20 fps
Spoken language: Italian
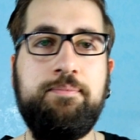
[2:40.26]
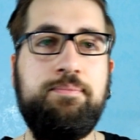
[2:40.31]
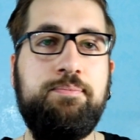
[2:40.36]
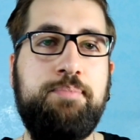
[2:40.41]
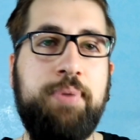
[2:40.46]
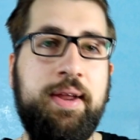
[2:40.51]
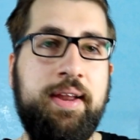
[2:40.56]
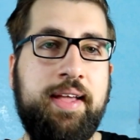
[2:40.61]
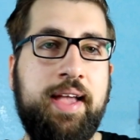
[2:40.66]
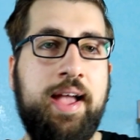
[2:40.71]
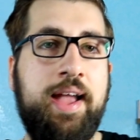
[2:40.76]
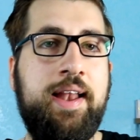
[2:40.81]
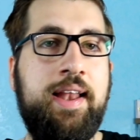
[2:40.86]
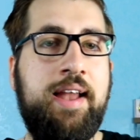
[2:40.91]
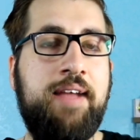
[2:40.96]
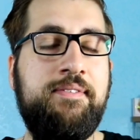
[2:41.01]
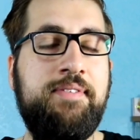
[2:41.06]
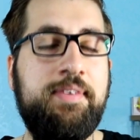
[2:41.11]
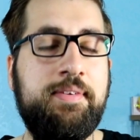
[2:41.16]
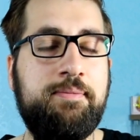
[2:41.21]
perché
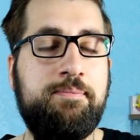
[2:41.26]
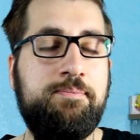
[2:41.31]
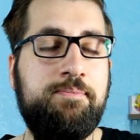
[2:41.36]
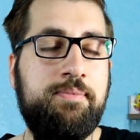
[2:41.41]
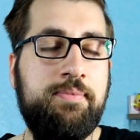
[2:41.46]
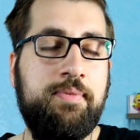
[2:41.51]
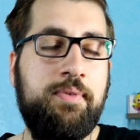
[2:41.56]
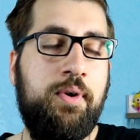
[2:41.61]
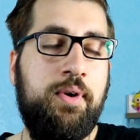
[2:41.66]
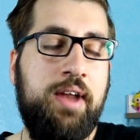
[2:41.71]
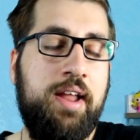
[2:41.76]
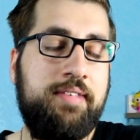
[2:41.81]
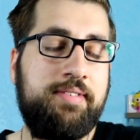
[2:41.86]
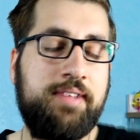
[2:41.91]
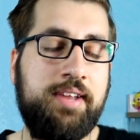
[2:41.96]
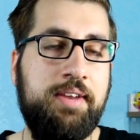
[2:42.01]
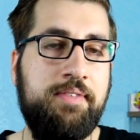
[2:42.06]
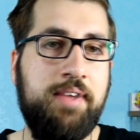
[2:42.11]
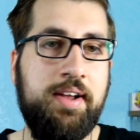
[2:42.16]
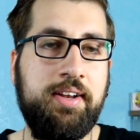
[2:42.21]
la, mh, mm, ho la
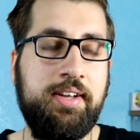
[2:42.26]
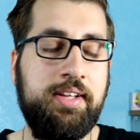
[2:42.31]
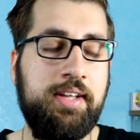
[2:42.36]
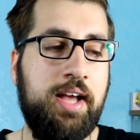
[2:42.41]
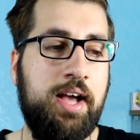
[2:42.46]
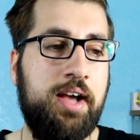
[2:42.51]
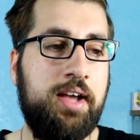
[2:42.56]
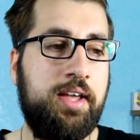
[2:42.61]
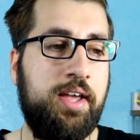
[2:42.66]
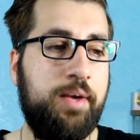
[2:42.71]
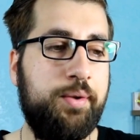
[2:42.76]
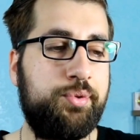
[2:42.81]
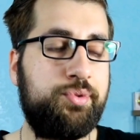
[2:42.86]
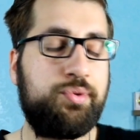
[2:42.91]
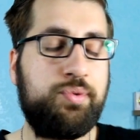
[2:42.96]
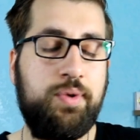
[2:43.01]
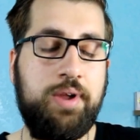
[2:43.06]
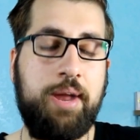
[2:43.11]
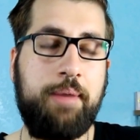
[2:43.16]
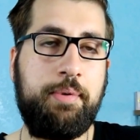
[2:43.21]
scrivania che
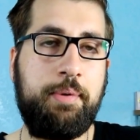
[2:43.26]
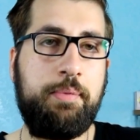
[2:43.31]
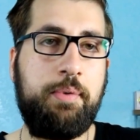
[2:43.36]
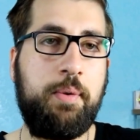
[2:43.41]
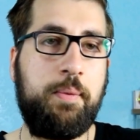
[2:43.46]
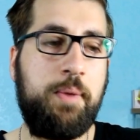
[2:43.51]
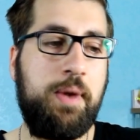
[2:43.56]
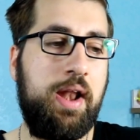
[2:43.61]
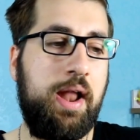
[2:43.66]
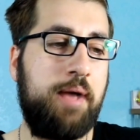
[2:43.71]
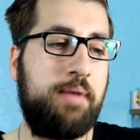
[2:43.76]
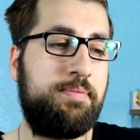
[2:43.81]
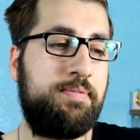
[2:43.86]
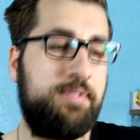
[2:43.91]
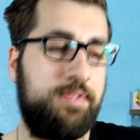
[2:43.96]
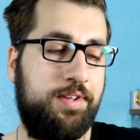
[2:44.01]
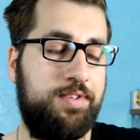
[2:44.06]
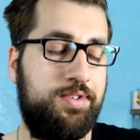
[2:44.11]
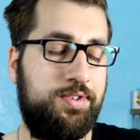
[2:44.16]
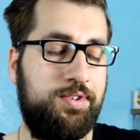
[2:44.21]
oscura proprio quella
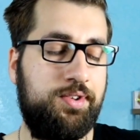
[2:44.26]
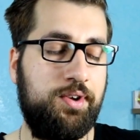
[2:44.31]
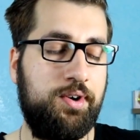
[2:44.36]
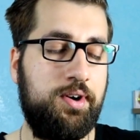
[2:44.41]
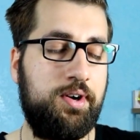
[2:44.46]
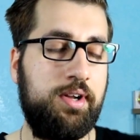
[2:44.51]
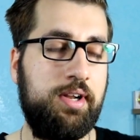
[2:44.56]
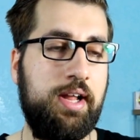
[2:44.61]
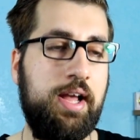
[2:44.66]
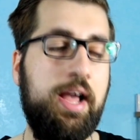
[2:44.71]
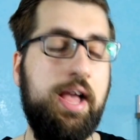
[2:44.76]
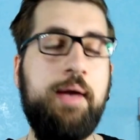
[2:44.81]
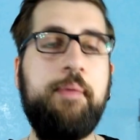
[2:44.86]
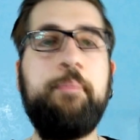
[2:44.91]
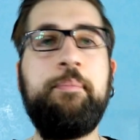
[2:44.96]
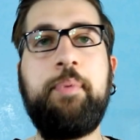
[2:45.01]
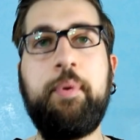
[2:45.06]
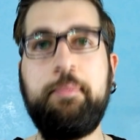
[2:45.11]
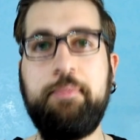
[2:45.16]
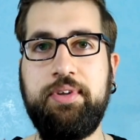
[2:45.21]
sezione e
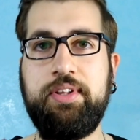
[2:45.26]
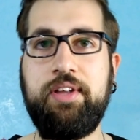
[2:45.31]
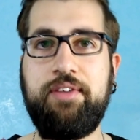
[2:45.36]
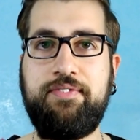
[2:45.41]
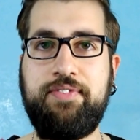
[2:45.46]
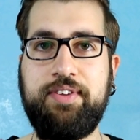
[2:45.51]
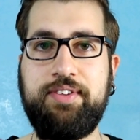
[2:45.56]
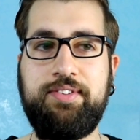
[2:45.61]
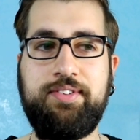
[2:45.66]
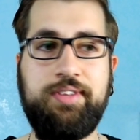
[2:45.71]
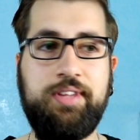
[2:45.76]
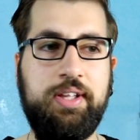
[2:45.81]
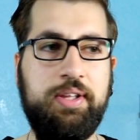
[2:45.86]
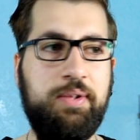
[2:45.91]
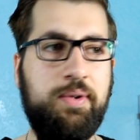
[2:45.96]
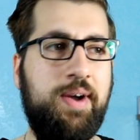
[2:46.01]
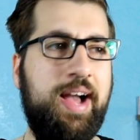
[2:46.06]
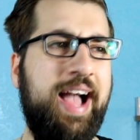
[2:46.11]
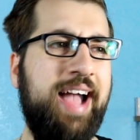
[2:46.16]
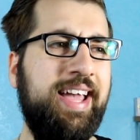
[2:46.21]
un po' mi dà
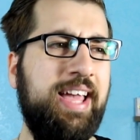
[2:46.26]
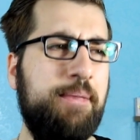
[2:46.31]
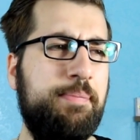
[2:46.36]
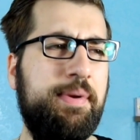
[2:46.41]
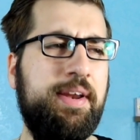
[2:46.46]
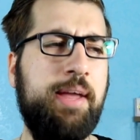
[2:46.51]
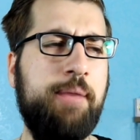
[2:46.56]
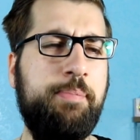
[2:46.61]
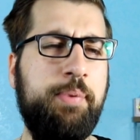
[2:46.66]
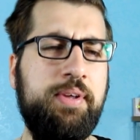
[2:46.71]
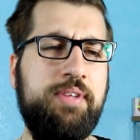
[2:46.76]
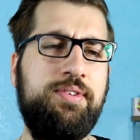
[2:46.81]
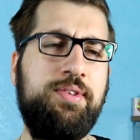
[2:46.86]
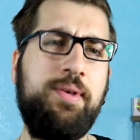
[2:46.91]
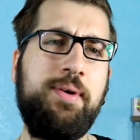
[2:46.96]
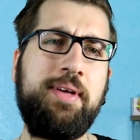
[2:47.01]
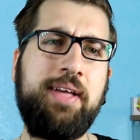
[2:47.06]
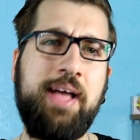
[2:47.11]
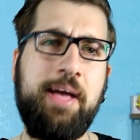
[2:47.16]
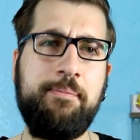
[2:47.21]
fastidio anche perché poi
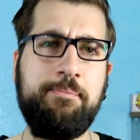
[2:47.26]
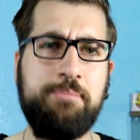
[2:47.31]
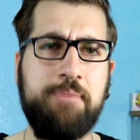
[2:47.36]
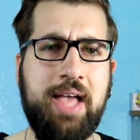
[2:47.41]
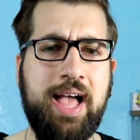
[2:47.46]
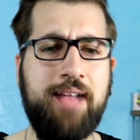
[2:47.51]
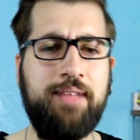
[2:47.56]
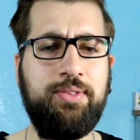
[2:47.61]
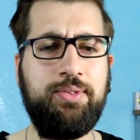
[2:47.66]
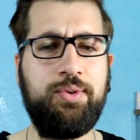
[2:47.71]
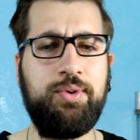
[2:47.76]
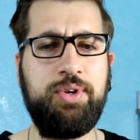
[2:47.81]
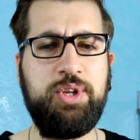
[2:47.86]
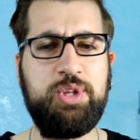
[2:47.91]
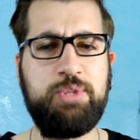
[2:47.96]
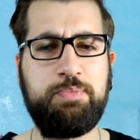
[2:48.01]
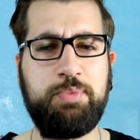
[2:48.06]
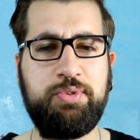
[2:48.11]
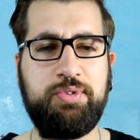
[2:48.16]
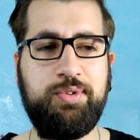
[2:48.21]
sto cambiando
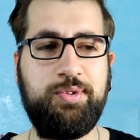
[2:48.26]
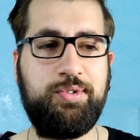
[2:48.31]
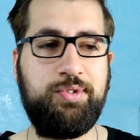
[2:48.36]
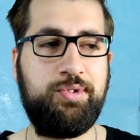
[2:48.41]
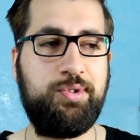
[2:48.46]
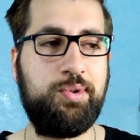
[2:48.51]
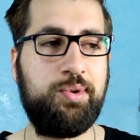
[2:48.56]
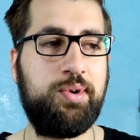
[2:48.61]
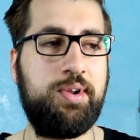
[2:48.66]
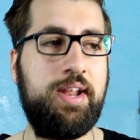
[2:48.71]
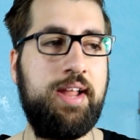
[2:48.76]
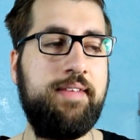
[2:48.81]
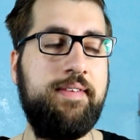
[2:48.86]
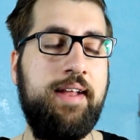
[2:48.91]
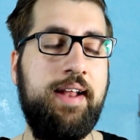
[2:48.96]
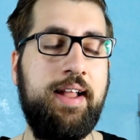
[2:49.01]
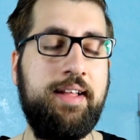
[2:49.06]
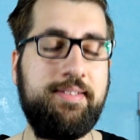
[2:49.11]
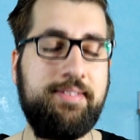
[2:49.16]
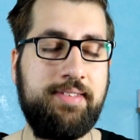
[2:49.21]
disposizione
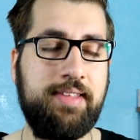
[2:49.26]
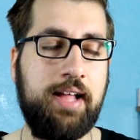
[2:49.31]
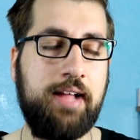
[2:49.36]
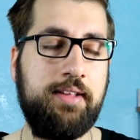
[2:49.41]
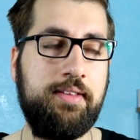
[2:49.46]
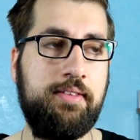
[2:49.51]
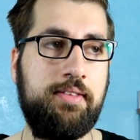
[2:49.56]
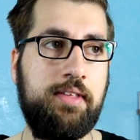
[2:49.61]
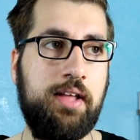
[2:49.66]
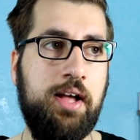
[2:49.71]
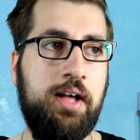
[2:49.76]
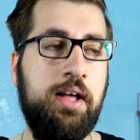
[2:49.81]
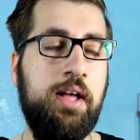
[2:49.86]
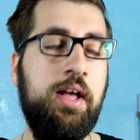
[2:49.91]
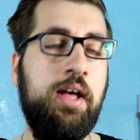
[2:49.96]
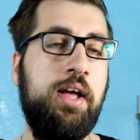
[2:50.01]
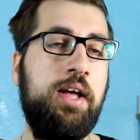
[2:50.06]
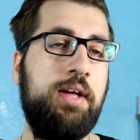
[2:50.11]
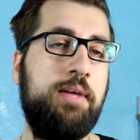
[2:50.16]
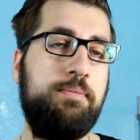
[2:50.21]
nella
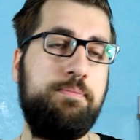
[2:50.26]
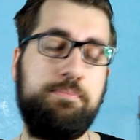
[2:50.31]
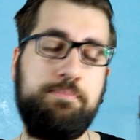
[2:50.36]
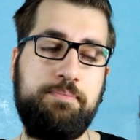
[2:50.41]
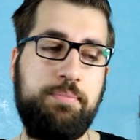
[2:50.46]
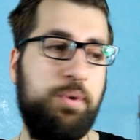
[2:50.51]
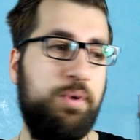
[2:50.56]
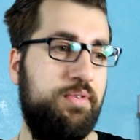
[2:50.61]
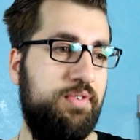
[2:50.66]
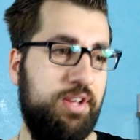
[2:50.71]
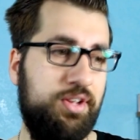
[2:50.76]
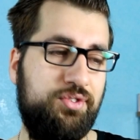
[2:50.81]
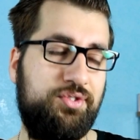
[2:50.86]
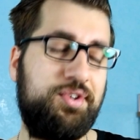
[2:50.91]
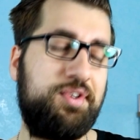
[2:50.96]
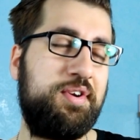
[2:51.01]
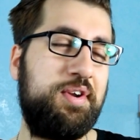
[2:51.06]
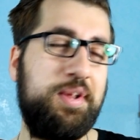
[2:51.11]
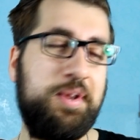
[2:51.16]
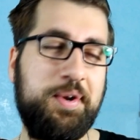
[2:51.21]
stanza poi vi
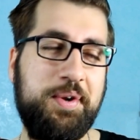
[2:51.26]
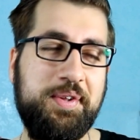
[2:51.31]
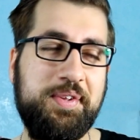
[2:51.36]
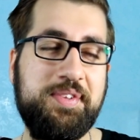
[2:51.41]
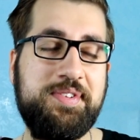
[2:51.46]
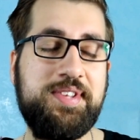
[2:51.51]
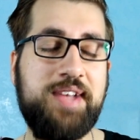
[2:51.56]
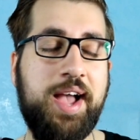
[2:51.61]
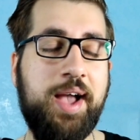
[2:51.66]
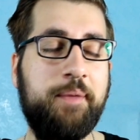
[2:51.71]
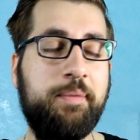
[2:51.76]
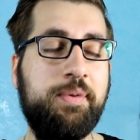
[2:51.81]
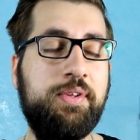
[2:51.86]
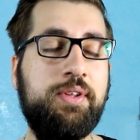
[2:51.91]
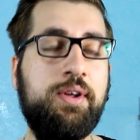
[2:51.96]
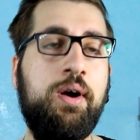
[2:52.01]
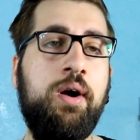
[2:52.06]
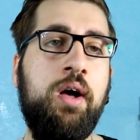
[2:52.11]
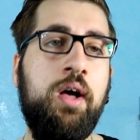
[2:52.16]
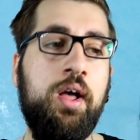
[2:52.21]
aggiornerò in
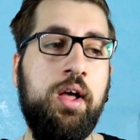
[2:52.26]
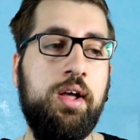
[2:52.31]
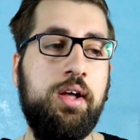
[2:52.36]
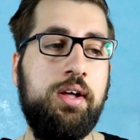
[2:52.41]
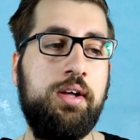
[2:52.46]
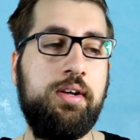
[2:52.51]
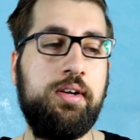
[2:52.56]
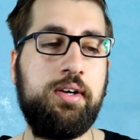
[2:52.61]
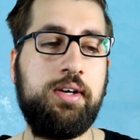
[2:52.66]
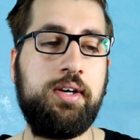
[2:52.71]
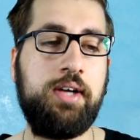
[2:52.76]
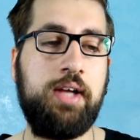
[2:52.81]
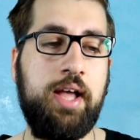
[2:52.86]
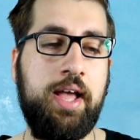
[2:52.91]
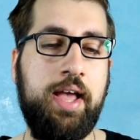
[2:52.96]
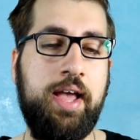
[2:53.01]
seguito eh,